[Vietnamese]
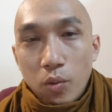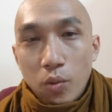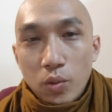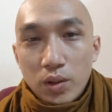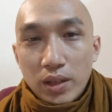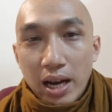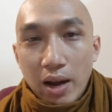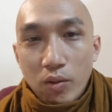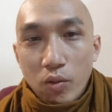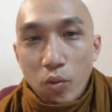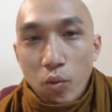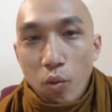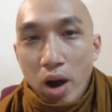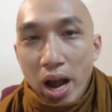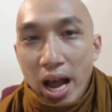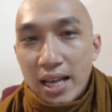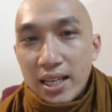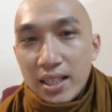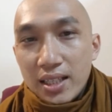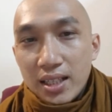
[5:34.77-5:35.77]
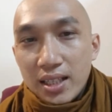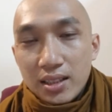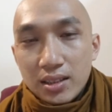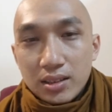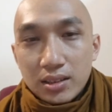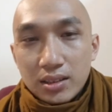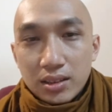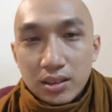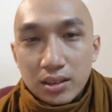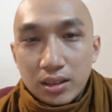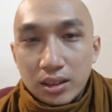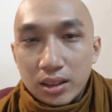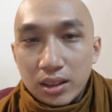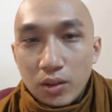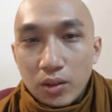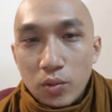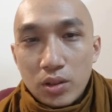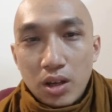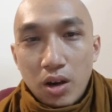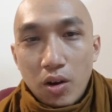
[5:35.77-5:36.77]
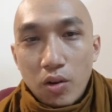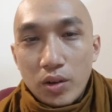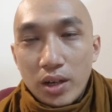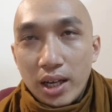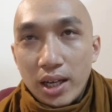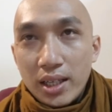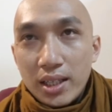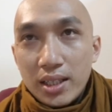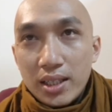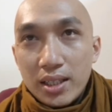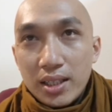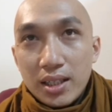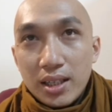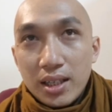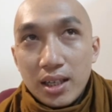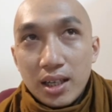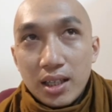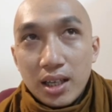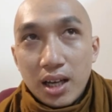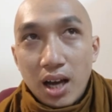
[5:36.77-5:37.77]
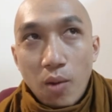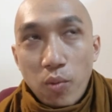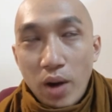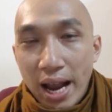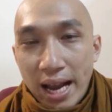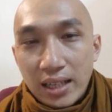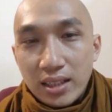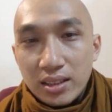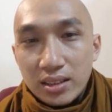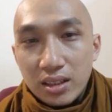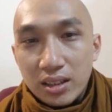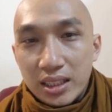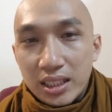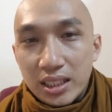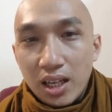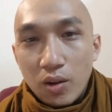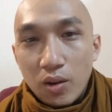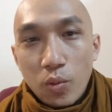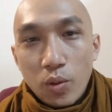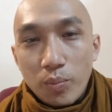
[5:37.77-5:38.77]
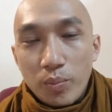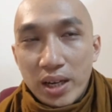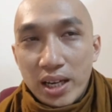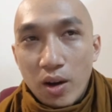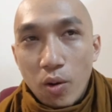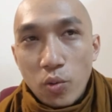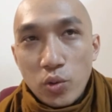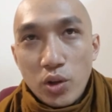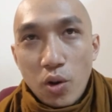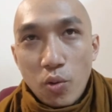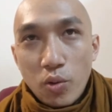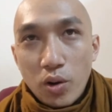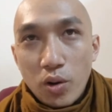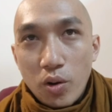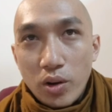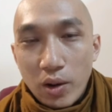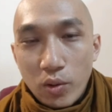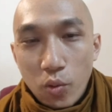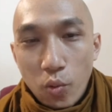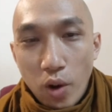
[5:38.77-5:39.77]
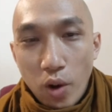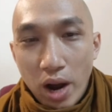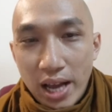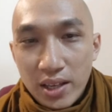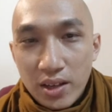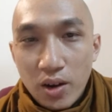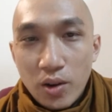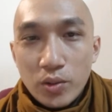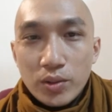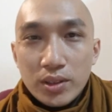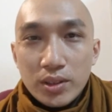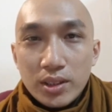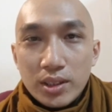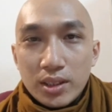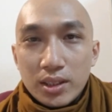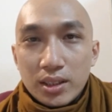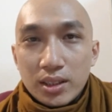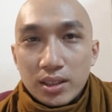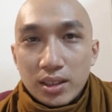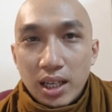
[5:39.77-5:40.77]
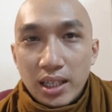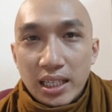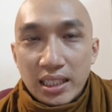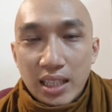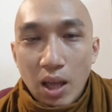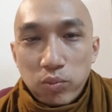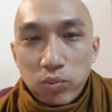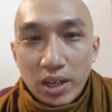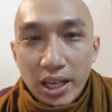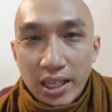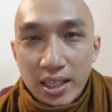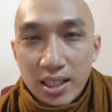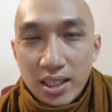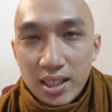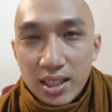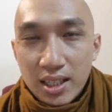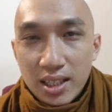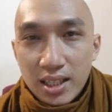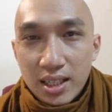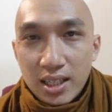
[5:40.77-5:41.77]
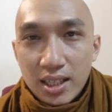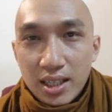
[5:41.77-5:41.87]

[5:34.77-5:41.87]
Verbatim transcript: uống rau củ quả gì đó rồi uống vô để uh, không có ăn có nghĩa là uống uống vô rau củ quả vô để tóc để uh,